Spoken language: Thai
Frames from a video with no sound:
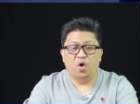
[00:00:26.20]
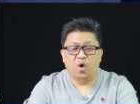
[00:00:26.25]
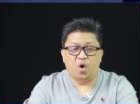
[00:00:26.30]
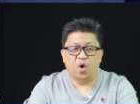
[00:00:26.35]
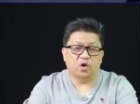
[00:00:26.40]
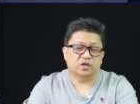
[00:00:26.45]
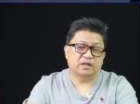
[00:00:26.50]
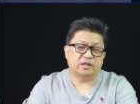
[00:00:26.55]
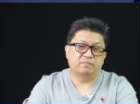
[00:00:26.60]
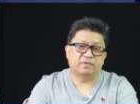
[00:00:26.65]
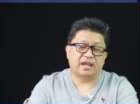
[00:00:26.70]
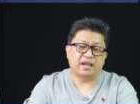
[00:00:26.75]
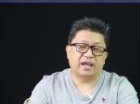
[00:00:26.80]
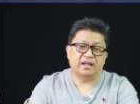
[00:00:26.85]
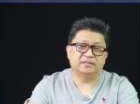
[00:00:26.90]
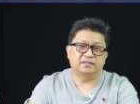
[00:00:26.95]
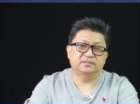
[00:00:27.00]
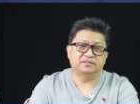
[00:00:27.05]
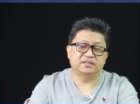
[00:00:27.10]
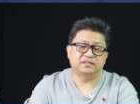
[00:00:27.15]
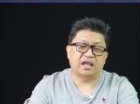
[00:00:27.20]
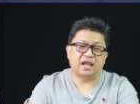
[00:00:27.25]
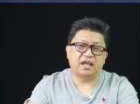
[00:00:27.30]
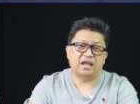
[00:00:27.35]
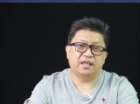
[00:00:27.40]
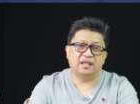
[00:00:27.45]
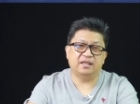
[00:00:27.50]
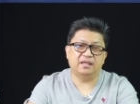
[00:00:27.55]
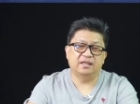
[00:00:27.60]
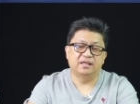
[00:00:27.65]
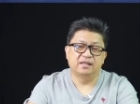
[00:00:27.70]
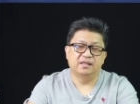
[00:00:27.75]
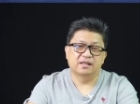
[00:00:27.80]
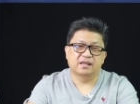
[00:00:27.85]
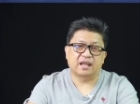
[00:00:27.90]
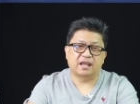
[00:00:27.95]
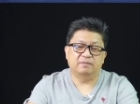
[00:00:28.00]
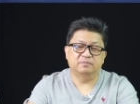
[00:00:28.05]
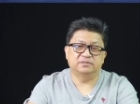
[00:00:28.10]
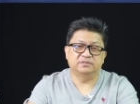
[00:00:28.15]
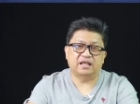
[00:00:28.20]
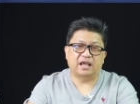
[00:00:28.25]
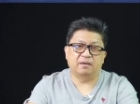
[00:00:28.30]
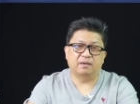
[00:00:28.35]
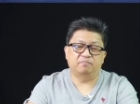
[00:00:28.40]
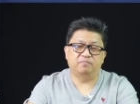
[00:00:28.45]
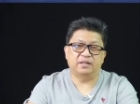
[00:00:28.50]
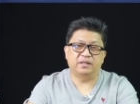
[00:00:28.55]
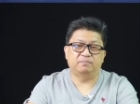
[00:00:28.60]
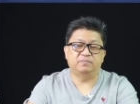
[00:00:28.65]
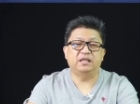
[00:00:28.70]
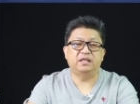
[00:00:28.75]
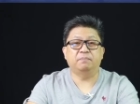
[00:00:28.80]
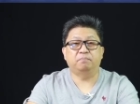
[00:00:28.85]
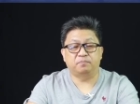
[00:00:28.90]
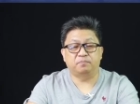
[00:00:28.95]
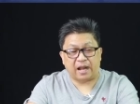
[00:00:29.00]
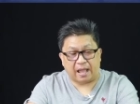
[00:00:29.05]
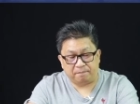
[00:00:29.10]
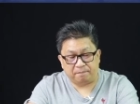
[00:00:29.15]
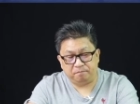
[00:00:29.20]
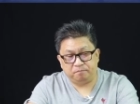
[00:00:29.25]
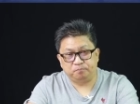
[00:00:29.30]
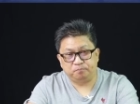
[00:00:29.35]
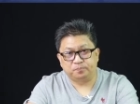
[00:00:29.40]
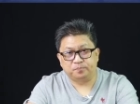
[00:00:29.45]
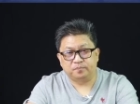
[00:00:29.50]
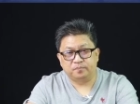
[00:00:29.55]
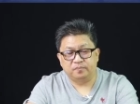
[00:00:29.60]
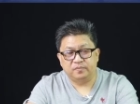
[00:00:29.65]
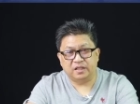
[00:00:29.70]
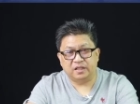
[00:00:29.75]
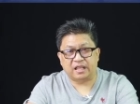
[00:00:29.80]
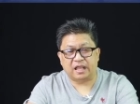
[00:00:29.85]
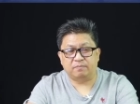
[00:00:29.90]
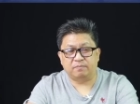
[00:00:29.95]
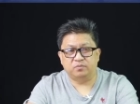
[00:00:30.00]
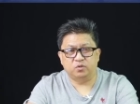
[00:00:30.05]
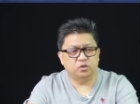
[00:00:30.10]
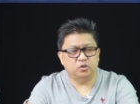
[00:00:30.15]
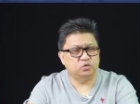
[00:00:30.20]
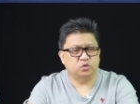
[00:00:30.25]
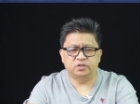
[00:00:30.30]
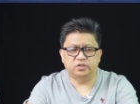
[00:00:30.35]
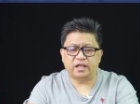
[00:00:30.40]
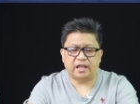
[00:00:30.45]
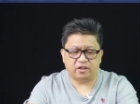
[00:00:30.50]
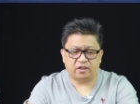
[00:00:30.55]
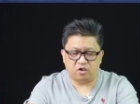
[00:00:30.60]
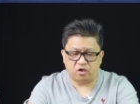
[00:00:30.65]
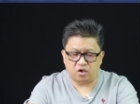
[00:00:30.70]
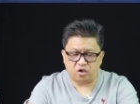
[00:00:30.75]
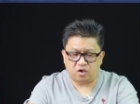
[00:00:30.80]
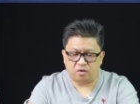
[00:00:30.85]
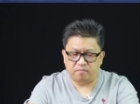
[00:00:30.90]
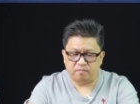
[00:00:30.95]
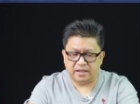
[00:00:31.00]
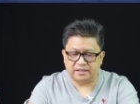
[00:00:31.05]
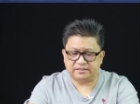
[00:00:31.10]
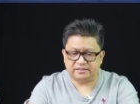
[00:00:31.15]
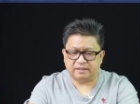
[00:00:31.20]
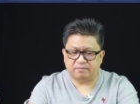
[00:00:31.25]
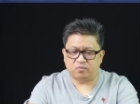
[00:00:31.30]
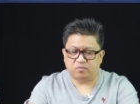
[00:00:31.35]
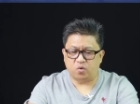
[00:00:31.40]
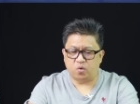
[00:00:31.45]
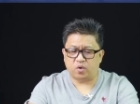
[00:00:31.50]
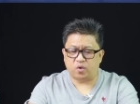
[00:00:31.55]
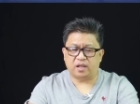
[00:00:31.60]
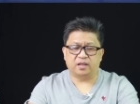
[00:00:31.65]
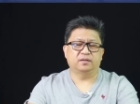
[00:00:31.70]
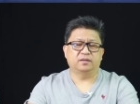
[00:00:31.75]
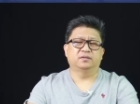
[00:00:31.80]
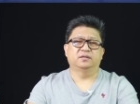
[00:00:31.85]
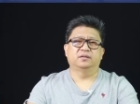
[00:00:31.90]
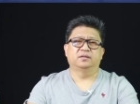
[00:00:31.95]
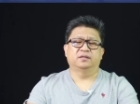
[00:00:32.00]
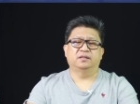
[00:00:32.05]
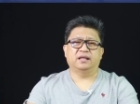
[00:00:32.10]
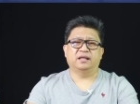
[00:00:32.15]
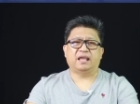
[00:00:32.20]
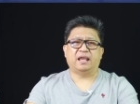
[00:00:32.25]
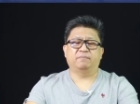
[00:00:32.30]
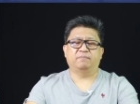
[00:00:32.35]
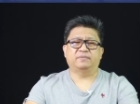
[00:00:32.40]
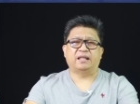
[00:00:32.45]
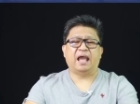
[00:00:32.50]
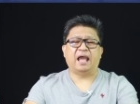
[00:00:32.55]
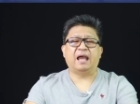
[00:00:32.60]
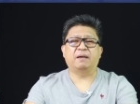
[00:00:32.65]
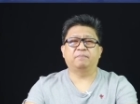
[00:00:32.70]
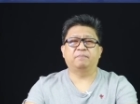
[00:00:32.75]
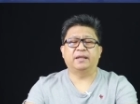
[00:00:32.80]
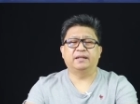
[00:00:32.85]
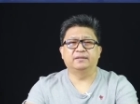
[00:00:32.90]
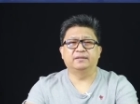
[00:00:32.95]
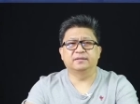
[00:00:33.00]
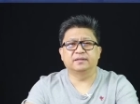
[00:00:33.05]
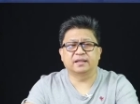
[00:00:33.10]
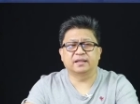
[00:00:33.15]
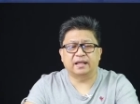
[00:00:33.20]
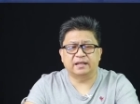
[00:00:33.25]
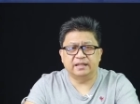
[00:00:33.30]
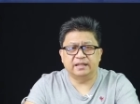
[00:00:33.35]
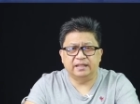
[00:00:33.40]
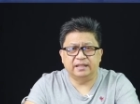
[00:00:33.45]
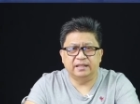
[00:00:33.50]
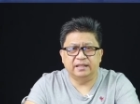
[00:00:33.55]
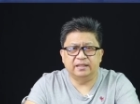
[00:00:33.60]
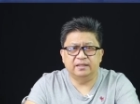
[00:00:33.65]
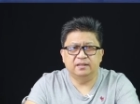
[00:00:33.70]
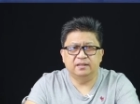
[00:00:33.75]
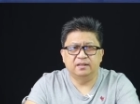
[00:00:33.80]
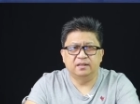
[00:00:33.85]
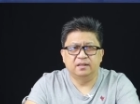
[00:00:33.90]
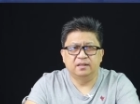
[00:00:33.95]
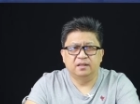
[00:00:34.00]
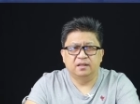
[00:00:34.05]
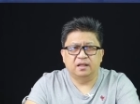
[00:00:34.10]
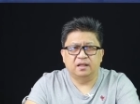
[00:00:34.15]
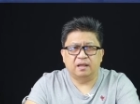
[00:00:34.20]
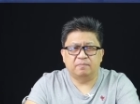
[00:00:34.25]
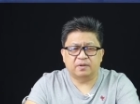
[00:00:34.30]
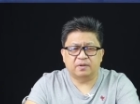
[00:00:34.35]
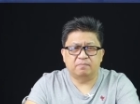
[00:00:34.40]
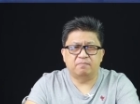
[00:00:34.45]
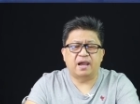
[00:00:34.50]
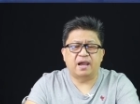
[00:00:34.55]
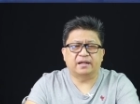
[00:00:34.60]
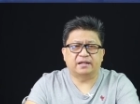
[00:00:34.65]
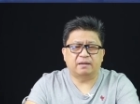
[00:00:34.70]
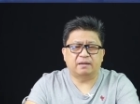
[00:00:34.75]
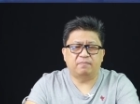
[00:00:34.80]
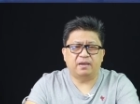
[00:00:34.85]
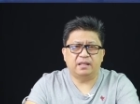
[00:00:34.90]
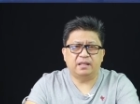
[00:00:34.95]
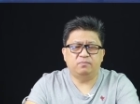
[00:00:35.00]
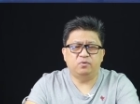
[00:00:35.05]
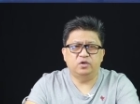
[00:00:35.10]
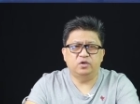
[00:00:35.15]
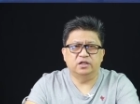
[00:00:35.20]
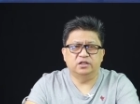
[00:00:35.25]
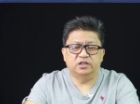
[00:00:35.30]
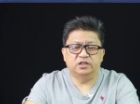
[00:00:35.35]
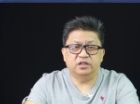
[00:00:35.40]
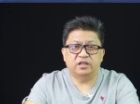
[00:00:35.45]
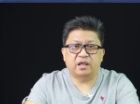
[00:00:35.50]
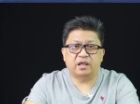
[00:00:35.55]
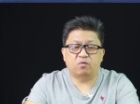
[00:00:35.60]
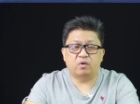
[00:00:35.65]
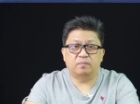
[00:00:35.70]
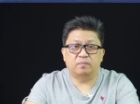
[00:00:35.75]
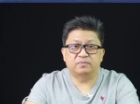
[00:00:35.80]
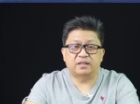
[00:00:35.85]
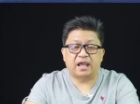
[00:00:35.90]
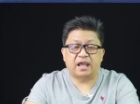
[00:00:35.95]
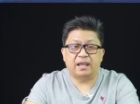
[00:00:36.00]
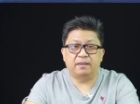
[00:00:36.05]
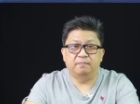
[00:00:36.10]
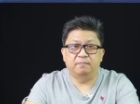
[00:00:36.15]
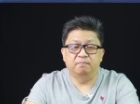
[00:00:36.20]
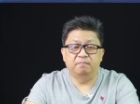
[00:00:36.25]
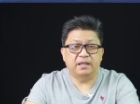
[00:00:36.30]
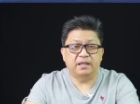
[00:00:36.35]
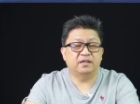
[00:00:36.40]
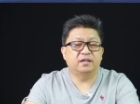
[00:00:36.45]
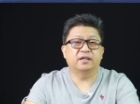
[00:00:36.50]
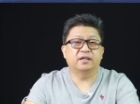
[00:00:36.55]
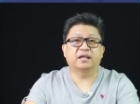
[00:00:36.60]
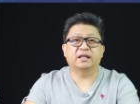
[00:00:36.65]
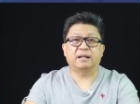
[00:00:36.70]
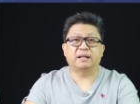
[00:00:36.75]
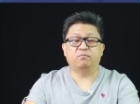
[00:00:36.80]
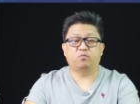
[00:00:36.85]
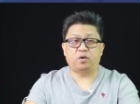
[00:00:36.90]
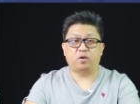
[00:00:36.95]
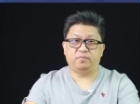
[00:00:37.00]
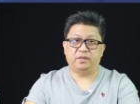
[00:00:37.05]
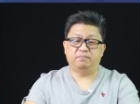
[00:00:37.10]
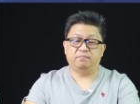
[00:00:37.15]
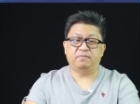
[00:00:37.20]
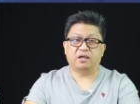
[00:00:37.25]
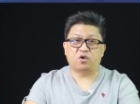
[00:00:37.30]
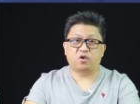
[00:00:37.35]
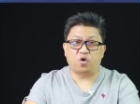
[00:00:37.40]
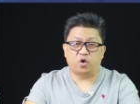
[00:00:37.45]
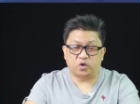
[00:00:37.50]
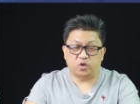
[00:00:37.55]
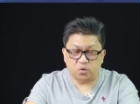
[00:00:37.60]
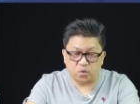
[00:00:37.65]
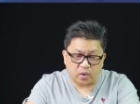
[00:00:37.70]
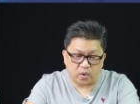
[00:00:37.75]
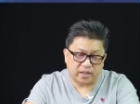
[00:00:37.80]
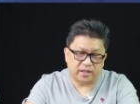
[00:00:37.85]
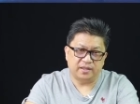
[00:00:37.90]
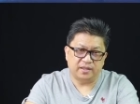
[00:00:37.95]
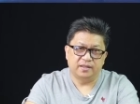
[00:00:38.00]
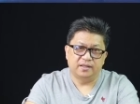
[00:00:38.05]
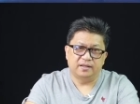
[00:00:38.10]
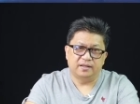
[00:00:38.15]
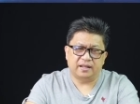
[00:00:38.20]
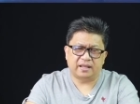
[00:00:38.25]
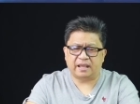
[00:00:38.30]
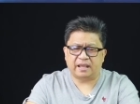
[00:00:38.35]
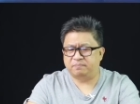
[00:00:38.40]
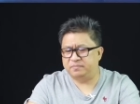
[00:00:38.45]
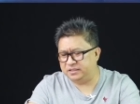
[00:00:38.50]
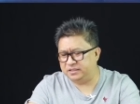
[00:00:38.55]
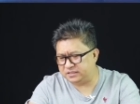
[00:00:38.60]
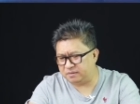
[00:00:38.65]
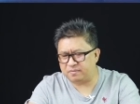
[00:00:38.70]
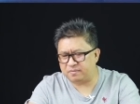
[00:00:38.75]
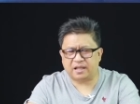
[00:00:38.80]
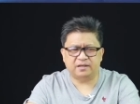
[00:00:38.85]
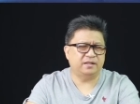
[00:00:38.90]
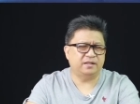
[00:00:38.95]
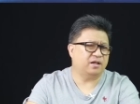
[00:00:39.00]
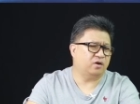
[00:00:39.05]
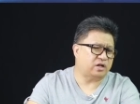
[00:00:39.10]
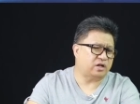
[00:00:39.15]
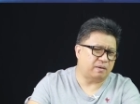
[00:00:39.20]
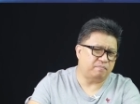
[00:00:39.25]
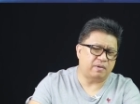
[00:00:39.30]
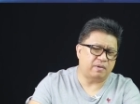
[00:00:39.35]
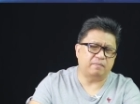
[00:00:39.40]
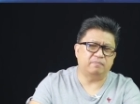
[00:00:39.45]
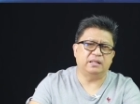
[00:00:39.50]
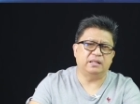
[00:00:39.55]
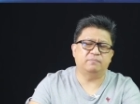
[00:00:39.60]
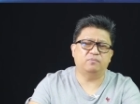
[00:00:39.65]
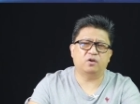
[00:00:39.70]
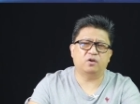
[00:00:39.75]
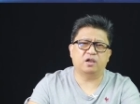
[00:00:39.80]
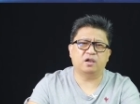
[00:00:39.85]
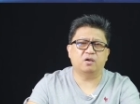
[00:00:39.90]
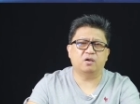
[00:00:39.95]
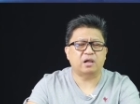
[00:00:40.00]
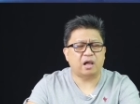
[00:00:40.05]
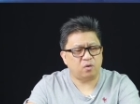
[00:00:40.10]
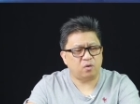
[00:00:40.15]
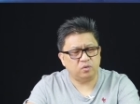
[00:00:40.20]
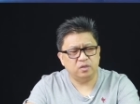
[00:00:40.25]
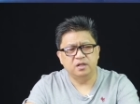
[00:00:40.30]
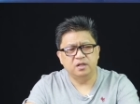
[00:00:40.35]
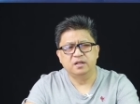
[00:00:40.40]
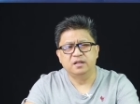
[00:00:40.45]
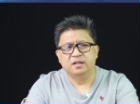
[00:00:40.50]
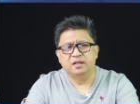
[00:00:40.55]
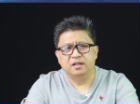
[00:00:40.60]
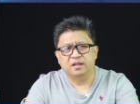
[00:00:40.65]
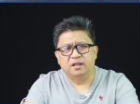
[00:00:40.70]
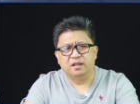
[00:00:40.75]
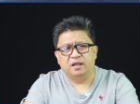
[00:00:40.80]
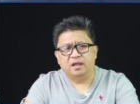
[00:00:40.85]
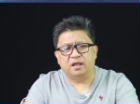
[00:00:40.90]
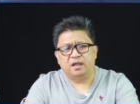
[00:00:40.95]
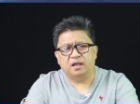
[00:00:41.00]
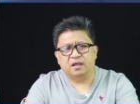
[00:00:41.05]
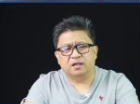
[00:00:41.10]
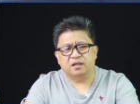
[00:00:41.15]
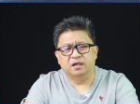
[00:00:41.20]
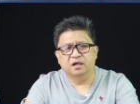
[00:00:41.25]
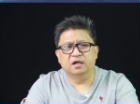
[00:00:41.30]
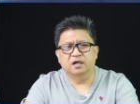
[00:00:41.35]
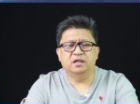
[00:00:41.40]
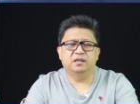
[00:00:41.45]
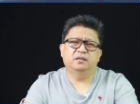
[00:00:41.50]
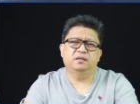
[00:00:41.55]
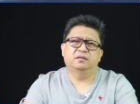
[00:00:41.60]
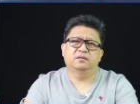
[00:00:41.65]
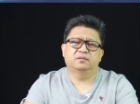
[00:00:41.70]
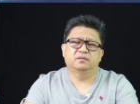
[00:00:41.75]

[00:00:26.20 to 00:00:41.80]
ออกทำการใช้คำสั่งเปรียบเทียบปรับนะครับ โดยส่วนใหญ่ก็ไม่จำคุกนะครับ ถ้าเป็นคดีประมาททำให้ผู้อื่น ถึงแก่ความตายไม่เคยกระทำความผิดมาก่อนด้วยนะครับ ที่สำคัญที่เขาทาแบบนี้เพราะอะไรเขาเขาเคย